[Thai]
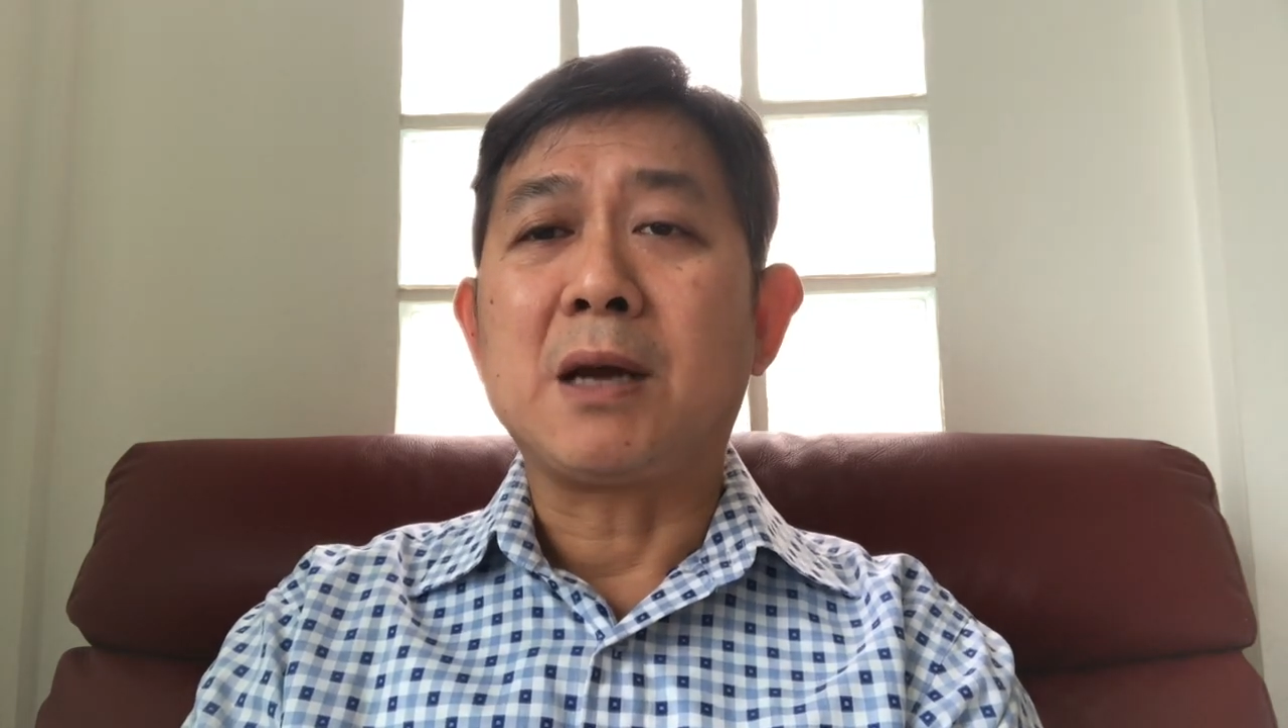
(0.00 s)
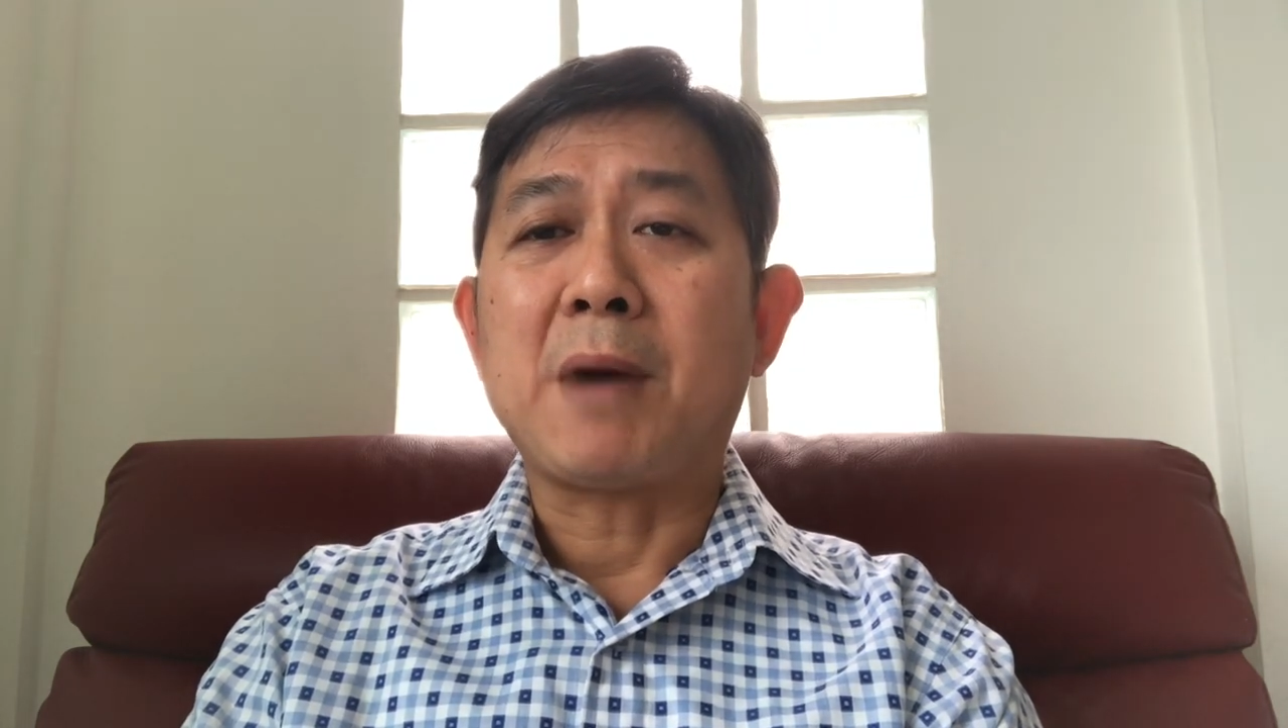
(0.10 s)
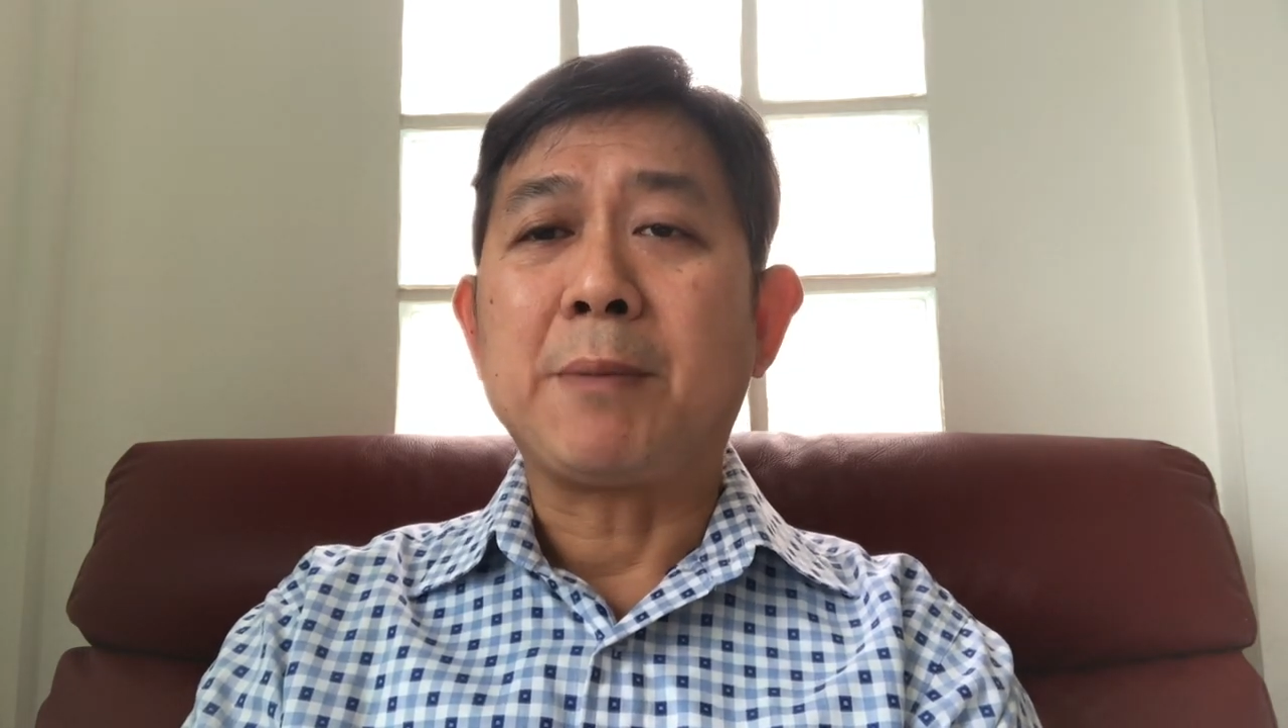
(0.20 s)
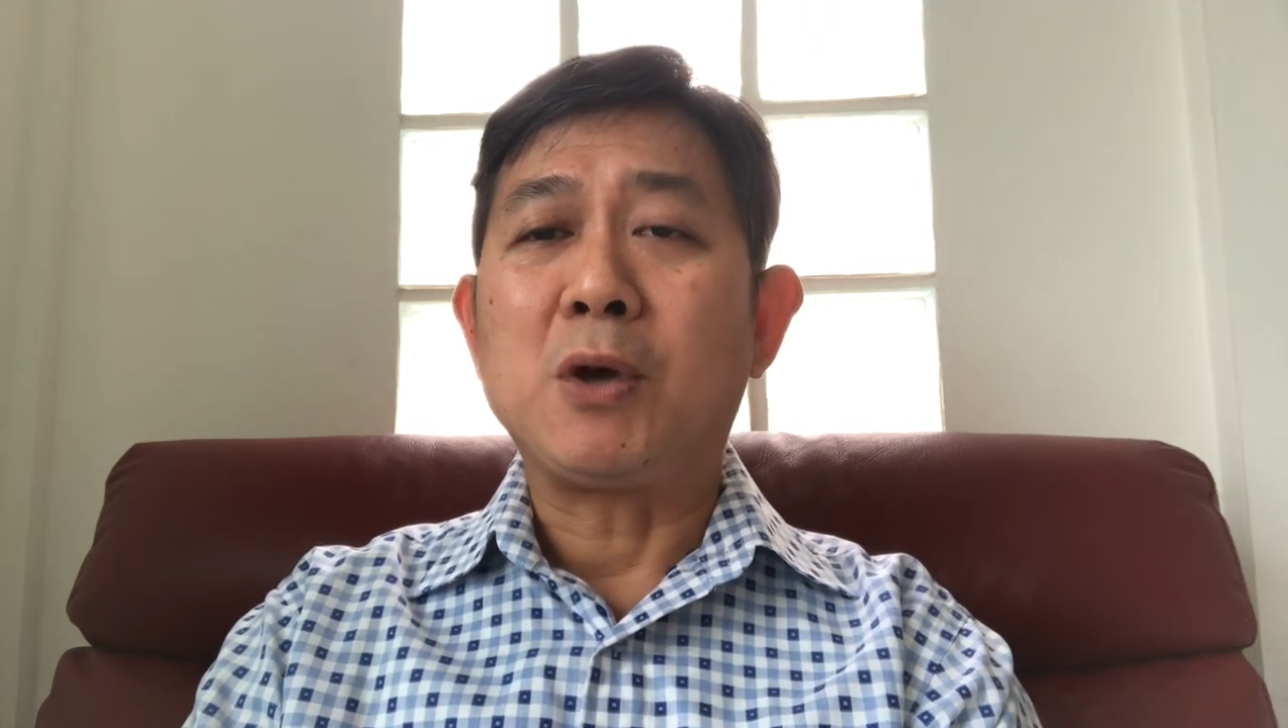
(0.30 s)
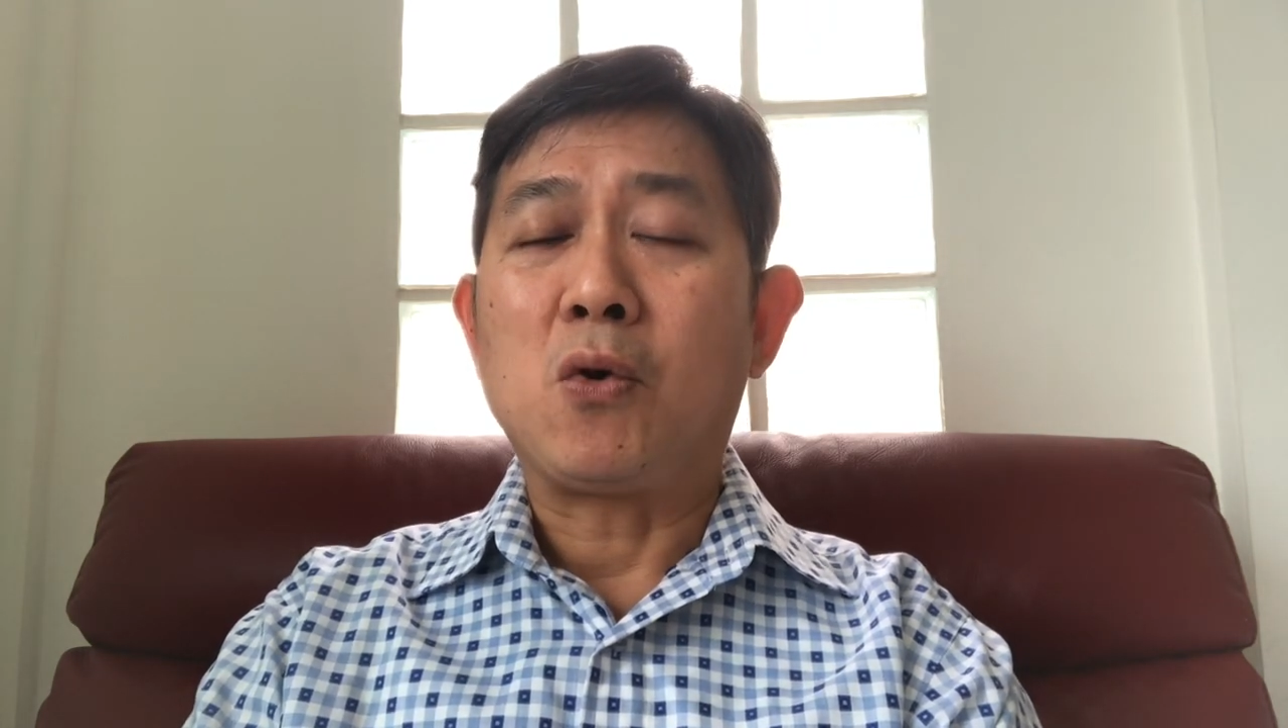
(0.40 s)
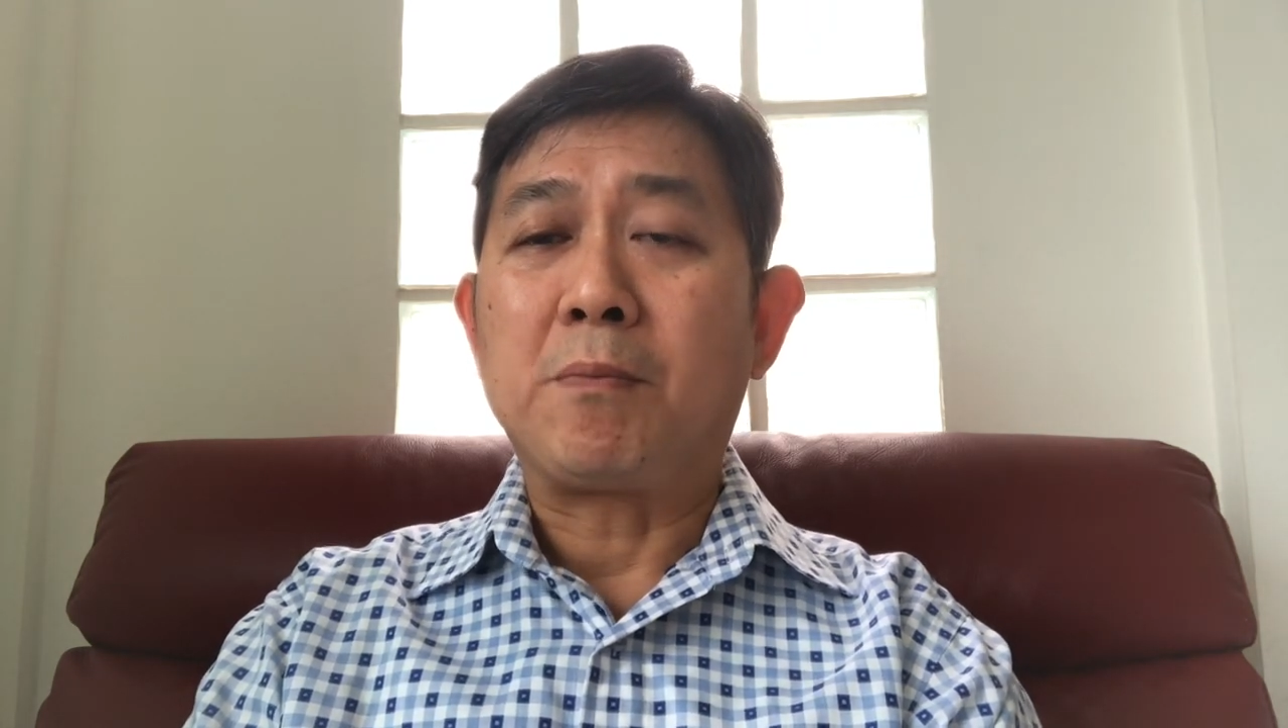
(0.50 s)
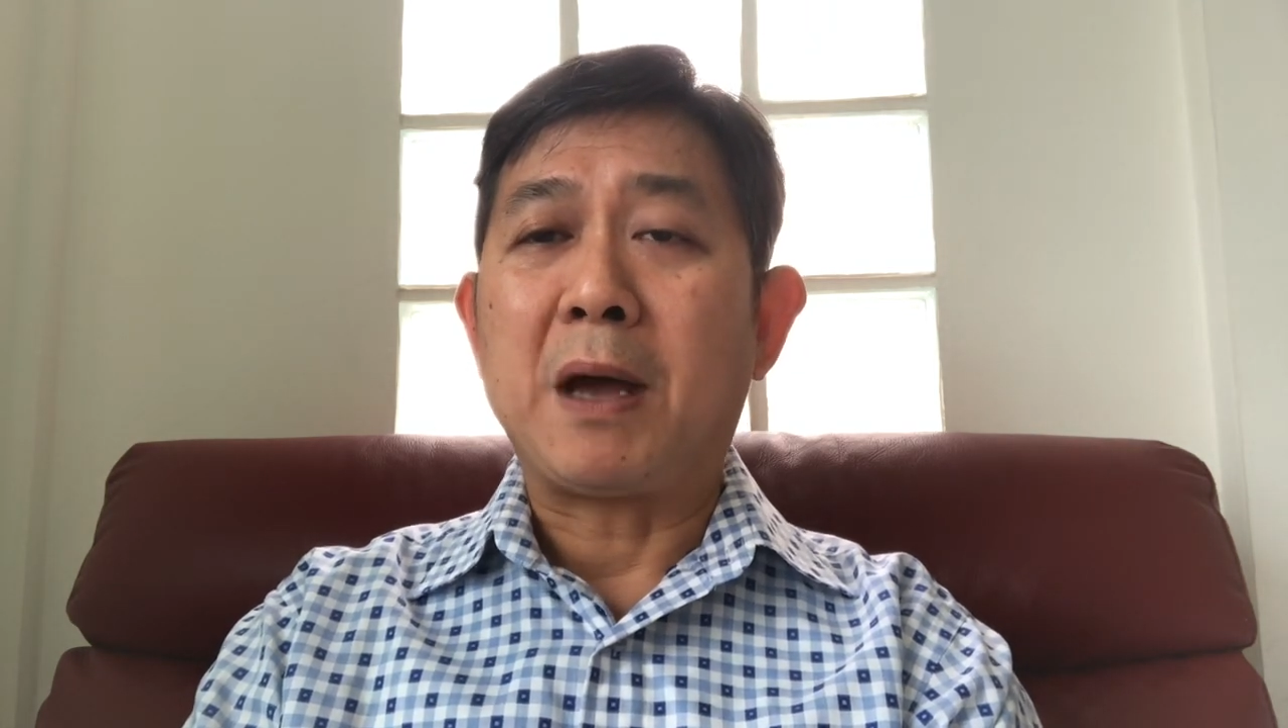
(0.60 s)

ยมรรคมีองค์